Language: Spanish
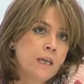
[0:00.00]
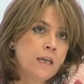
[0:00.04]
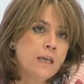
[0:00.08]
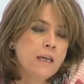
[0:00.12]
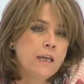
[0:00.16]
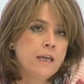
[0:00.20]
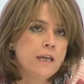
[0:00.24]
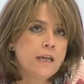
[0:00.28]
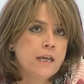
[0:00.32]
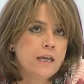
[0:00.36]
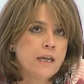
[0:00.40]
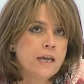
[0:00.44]

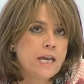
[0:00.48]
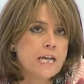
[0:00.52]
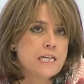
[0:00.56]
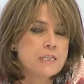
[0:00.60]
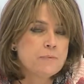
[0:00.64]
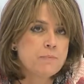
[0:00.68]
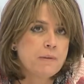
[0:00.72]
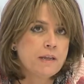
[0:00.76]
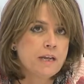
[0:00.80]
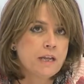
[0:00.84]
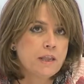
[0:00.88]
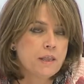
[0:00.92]
eh,
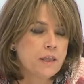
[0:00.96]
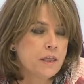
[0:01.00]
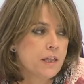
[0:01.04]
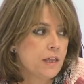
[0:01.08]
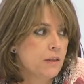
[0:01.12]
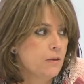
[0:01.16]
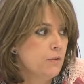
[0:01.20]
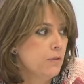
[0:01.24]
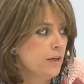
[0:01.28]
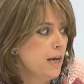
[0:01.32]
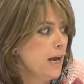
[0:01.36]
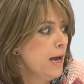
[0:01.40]

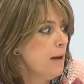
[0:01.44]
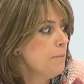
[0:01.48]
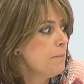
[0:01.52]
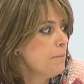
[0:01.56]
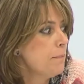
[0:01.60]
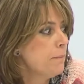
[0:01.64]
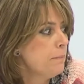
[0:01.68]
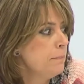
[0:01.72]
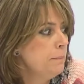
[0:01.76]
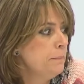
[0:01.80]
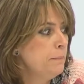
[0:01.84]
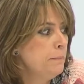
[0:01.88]
esperanzadora,
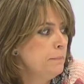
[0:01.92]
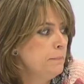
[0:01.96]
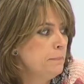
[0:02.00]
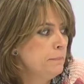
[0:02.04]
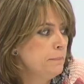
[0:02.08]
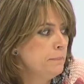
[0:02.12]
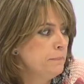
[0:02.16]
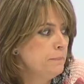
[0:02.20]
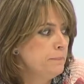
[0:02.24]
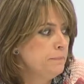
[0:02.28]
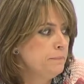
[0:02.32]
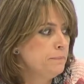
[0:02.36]

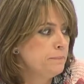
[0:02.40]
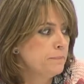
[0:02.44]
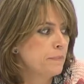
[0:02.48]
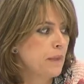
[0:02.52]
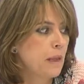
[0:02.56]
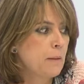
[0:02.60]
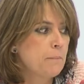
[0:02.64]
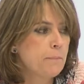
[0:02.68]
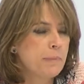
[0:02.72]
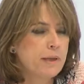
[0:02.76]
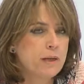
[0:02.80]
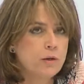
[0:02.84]
mm,
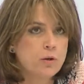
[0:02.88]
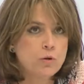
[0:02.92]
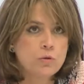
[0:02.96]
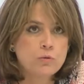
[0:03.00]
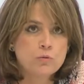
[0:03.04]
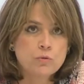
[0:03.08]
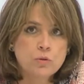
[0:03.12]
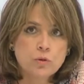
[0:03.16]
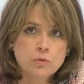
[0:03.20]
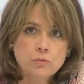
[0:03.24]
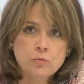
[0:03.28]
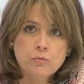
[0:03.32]
pero
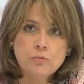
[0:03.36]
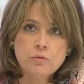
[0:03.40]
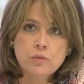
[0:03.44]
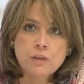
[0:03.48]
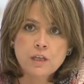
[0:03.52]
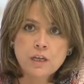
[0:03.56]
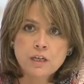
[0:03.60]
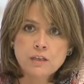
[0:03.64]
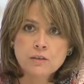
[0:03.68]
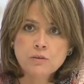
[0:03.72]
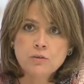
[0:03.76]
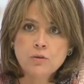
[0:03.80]
con un
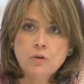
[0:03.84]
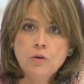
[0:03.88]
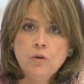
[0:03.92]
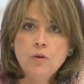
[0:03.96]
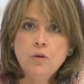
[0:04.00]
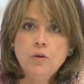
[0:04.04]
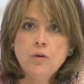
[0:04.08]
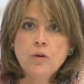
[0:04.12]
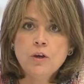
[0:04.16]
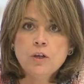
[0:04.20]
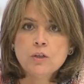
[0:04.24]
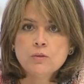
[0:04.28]

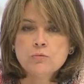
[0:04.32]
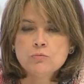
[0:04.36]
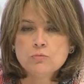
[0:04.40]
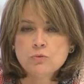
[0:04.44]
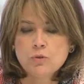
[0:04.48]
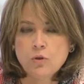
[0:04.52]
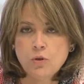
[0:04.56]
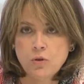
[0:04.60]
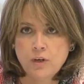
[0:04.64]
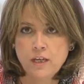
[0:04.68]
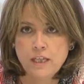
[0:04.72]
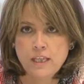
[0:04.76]
cierto
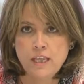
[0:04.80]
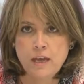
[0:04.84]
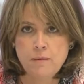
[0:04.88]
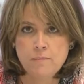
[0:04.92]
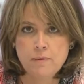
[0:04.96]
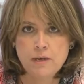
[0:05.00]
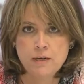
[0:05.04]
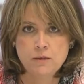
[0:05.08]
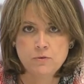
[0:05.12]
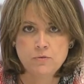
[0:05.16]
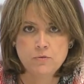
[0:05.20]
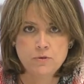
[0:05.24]
toque de
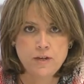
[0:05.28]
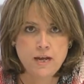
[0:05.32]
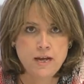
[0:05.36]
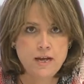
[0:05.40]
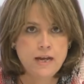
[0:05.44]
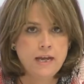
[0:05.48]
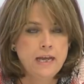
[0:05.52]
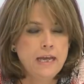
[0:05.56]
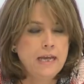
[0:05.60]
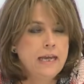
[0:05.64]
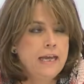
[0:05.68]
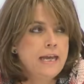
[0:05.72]
amargura.
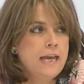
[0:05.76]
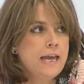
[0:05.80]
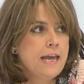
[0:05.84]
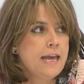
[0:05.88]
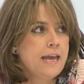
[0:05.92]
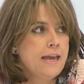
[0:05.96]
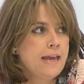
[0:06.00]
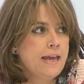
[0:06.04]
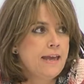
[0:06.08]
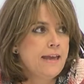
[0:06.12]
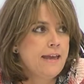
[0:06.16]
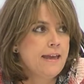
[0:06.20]

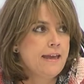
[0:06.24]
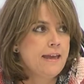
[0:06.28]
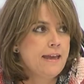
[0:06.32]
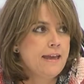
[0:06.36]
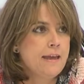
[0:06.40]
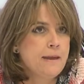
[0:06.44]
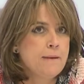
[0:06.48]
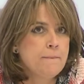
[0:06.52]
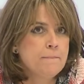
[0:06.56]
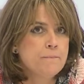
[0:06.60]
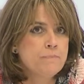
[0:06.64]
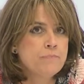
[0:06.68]

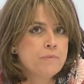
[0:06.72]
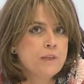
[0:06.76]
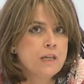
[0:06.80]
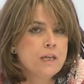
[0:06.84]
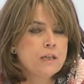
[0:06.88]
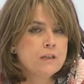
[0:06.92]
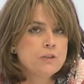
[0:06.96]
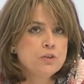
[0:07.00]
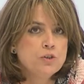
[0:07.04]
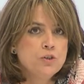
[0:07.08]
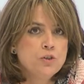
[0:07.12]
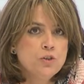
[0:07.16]
Em,
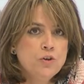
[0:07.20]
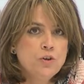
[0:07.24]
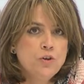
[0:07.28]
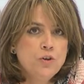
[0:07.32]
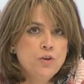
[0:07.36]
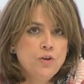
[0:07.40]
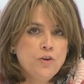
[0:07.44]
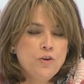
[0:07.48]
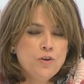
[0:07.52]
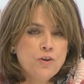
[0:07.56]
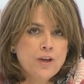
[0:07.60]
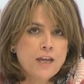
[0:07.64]

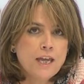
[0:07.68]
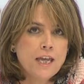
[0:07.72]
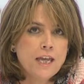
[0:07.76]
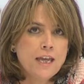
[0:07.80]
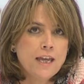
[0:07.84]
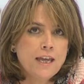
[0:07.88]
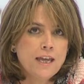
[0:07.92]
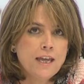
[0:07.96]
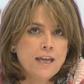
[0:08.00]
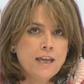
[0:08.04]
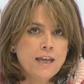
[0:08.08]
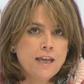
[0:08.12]
yo
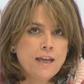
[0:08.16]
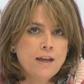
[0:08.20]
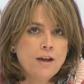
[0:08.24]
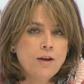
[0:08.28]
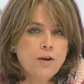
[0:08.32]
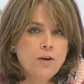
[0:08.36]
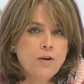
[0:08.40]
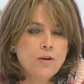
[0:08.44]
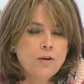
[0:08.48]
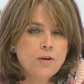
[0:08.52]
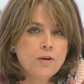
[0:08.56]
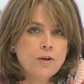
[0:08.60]

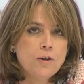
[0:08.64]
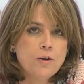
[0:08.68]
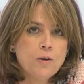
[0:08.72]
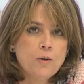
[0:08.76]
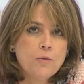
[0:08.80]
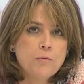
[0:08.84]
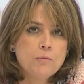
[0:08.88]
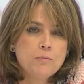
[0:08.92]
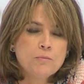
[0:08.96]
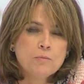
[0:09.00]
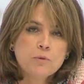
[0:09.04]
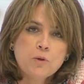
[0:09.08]
eh,
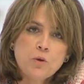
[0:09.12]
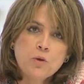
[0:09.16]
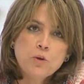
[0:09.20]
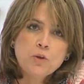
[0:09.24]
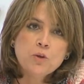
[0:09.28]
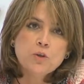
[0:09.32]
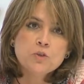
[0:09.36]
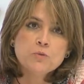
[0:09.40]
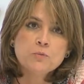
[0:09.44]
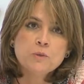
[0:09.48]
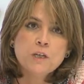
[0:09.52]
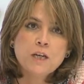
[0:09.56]

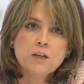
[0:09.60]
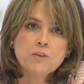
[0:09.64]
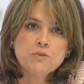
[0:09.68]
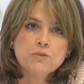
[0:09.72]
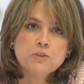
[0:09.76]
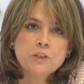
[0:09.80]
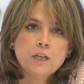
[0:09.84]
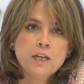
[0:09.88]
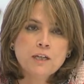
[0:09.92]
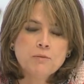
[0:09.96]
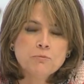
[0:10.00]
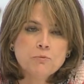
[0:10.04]
hoy os voy a
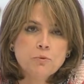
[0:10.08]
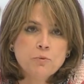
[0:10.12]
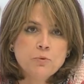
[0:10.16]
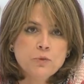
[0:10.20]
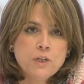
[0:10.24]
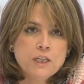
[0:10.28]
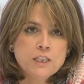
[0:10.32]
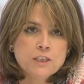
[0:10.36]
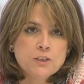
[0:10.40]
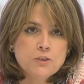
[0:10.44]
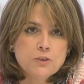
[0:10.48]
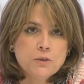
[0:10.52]
contar
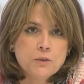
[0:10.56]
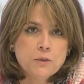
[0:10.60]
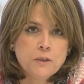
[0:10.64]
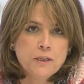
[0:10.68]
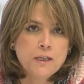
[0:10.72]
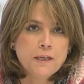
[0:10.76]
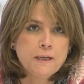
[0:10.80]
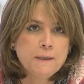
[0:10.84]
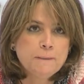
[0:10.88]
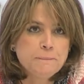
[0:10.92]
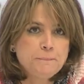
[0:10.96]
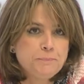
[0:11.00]
una
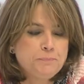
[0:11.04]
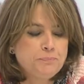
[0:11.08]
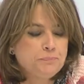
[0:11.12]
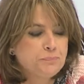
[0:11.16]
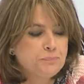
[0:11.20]
historia